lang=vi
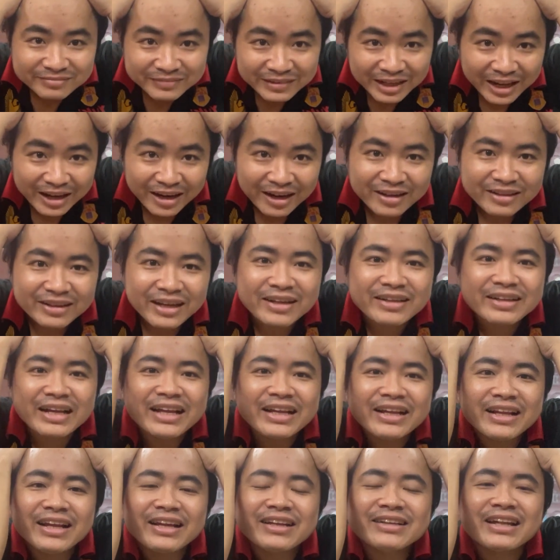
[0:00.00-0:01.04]
gì nè chắc
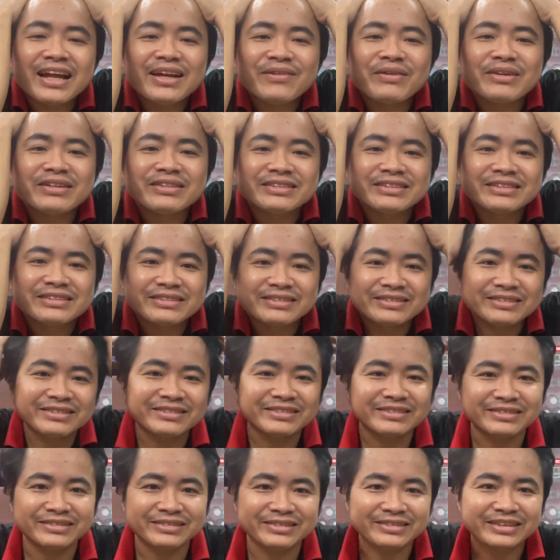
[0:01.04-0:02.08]
thấy thấy,
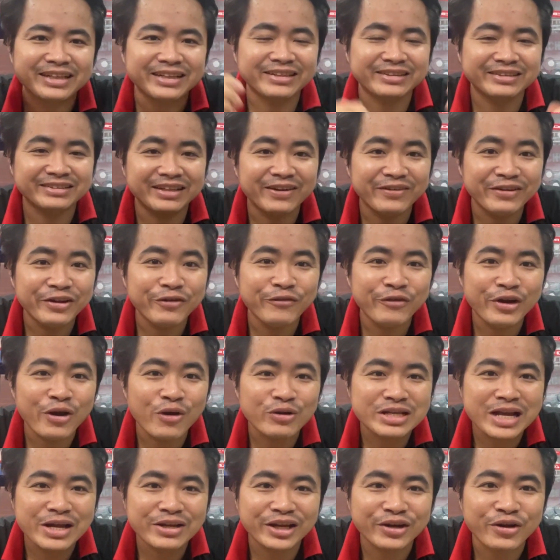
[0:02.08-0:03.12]
mình chắc đi
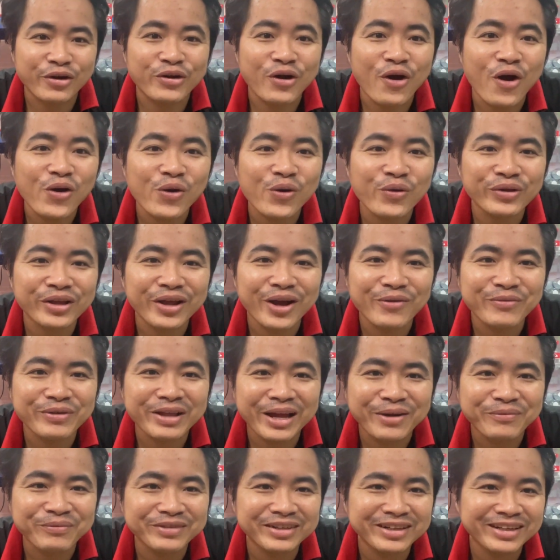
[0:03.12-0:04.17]
video sau chắc đội nón luôn chứ không
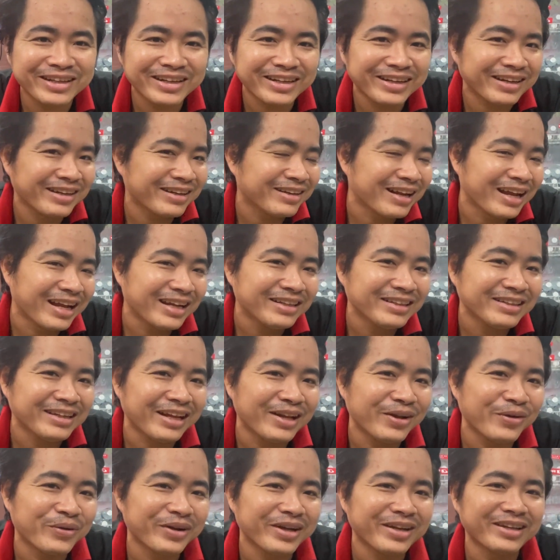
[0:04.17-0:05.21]
dám à, để cái
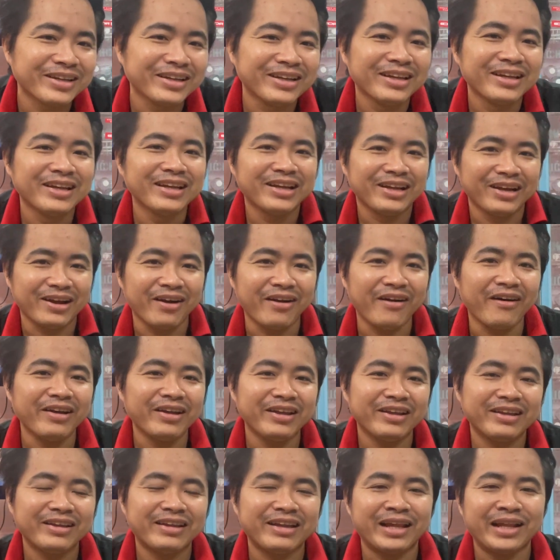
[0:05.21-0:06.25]
gì luôn á rồi
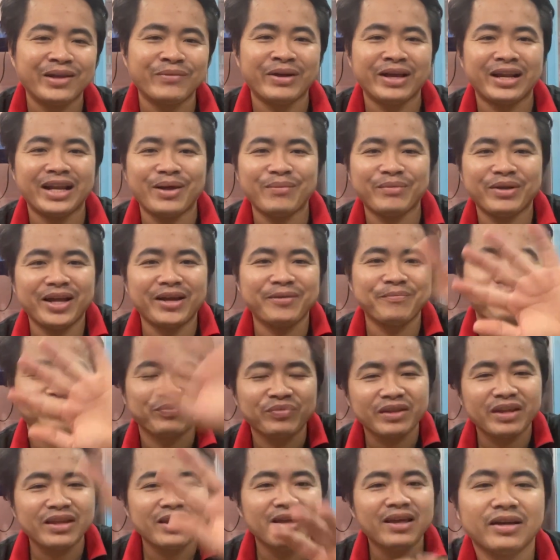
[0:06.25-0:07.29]
thôi chào tạm biệt anh em nha
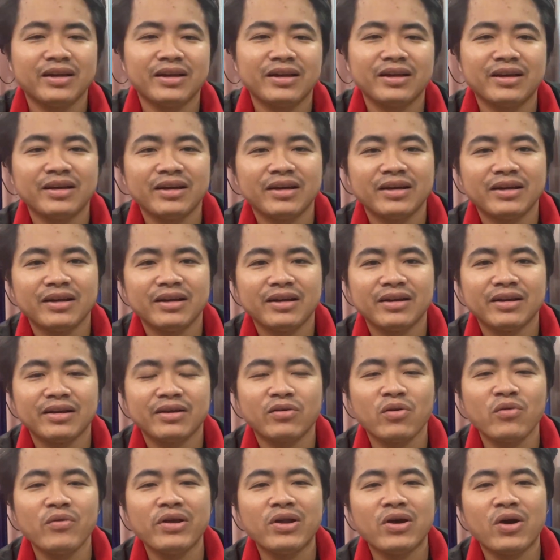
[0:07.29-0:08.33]
à,
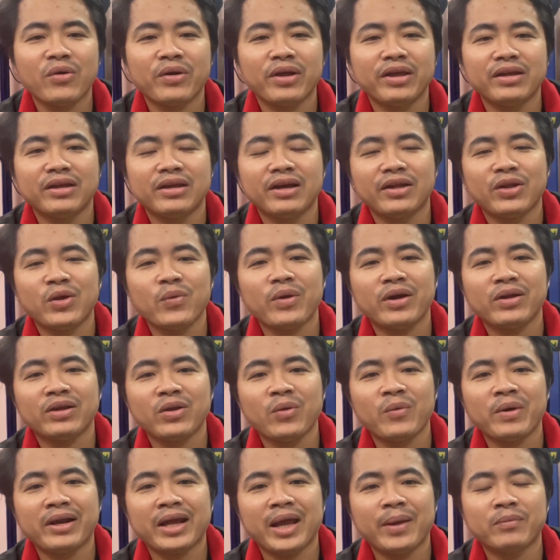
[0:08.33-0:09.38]
cuối video thì à, chúc
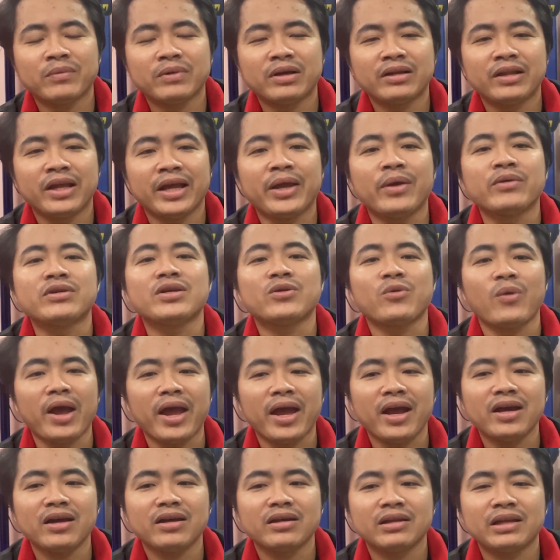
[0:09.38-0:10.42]
chúc anh em à, thiệt nhiều sức
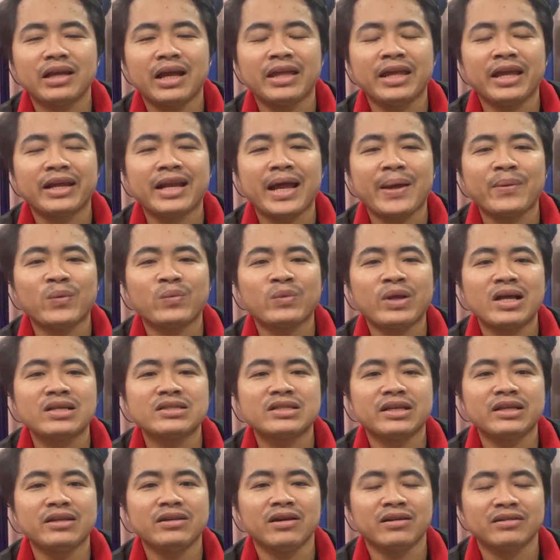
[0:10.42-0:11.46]
khỏe và Việt Nam chúng ta
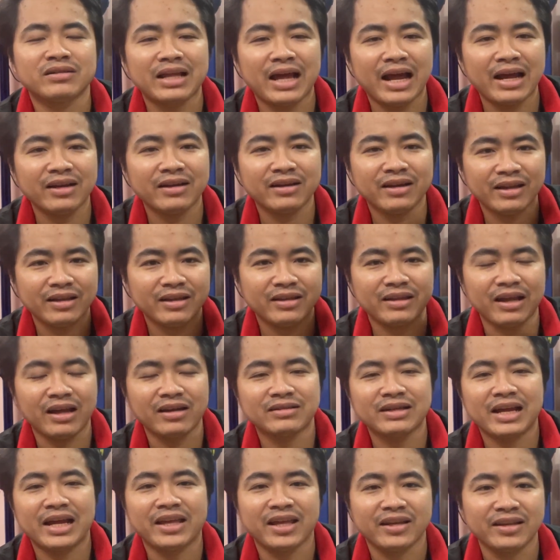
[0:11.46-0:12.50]
sẽ vượt thắng cái
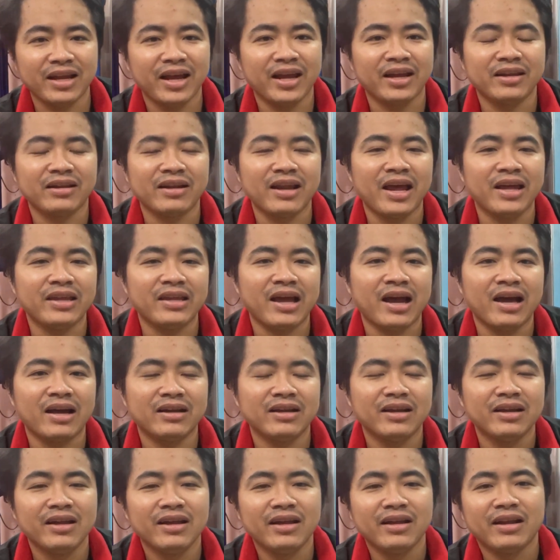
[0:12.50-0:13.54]
trận đại dịch này để
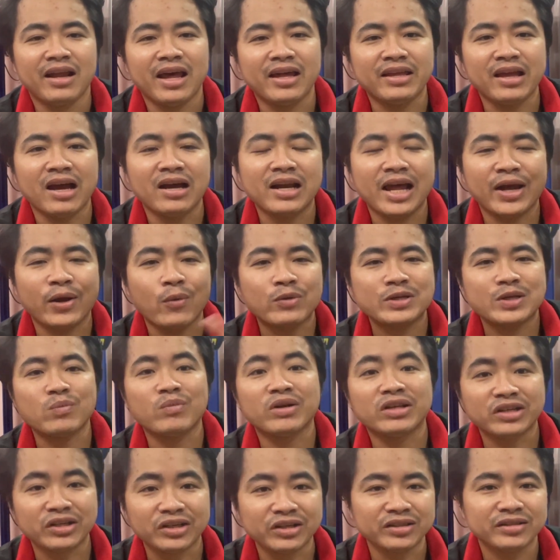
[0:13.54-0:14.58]
trở để trở lại cuộc sống
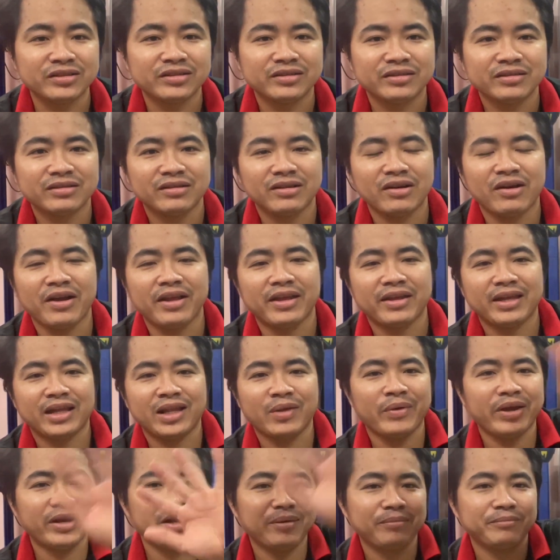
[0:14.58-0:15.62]
bình thường rồi chào
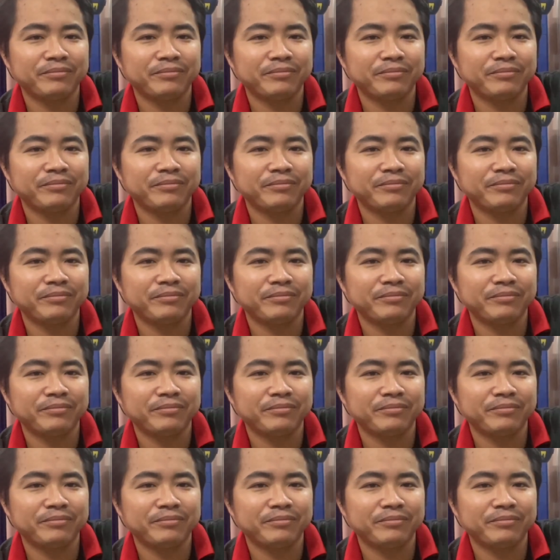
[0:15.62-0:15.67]
tạm biệt anh